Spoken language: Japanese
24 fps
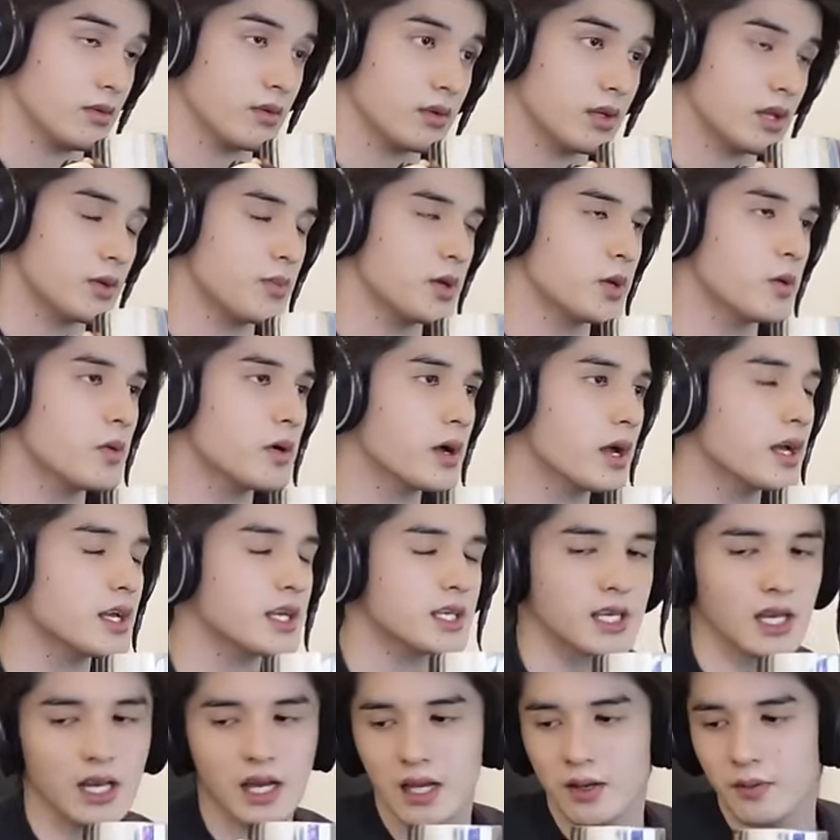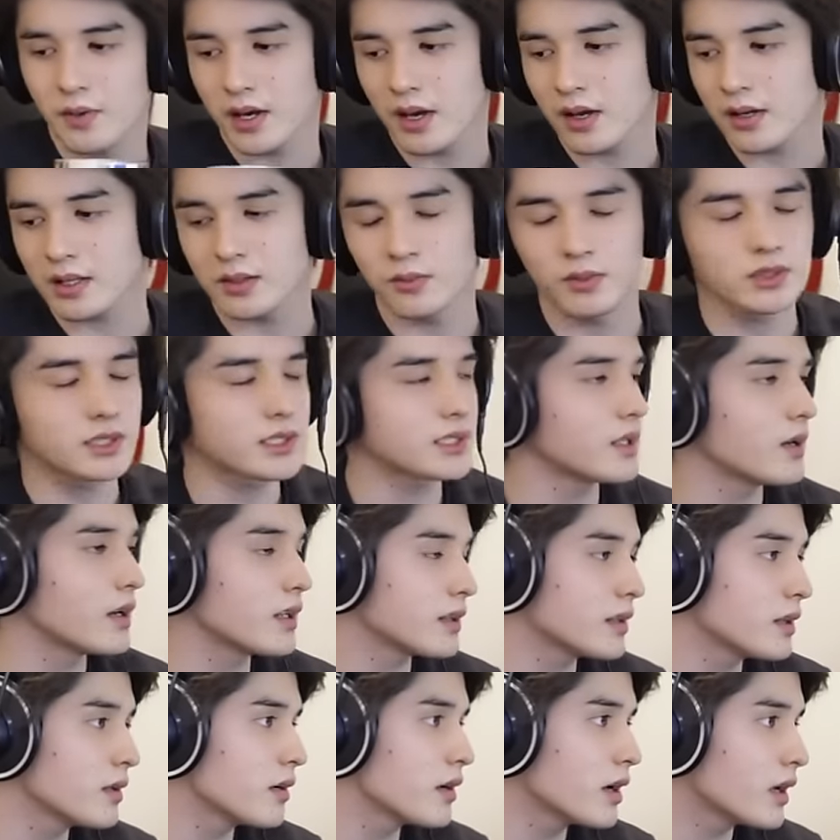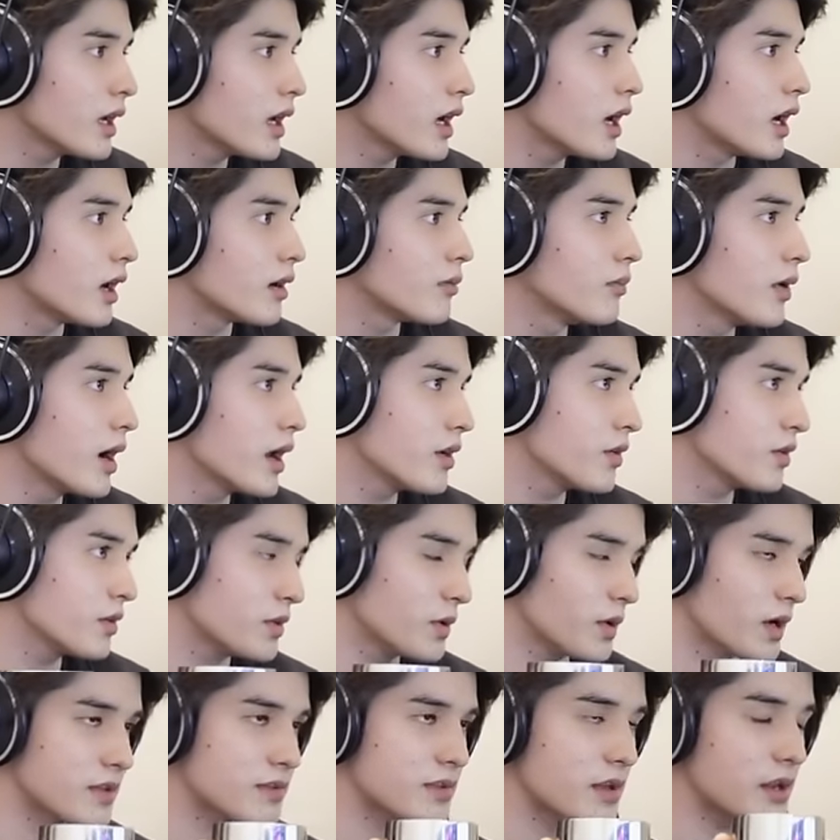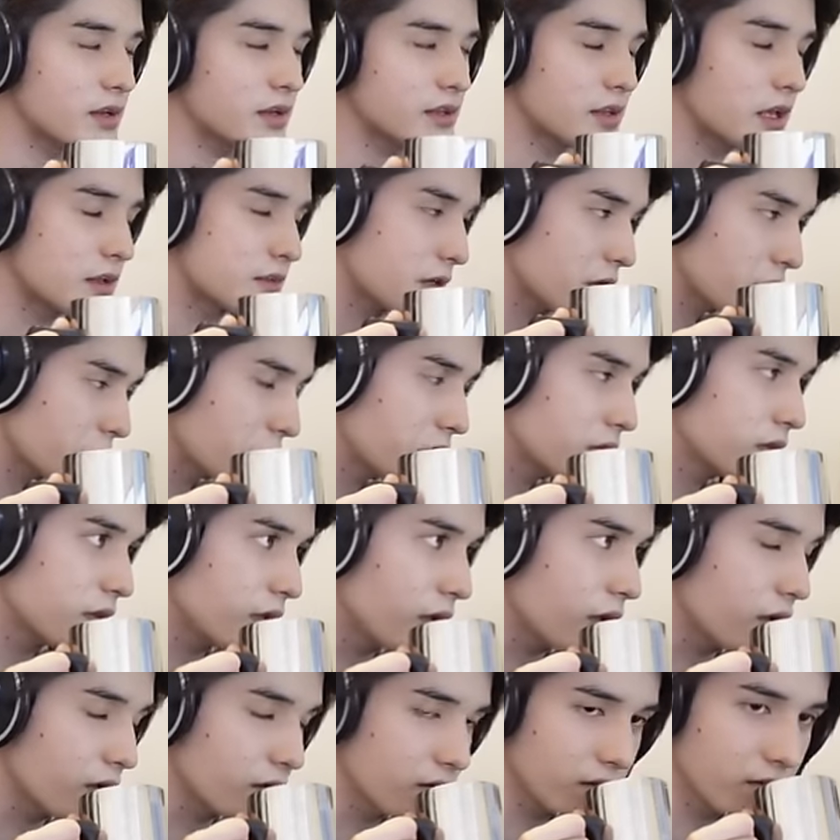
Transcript: 君の感謝が言わなくても伝わってるから、周りの人はさらに助けてくれんだよ。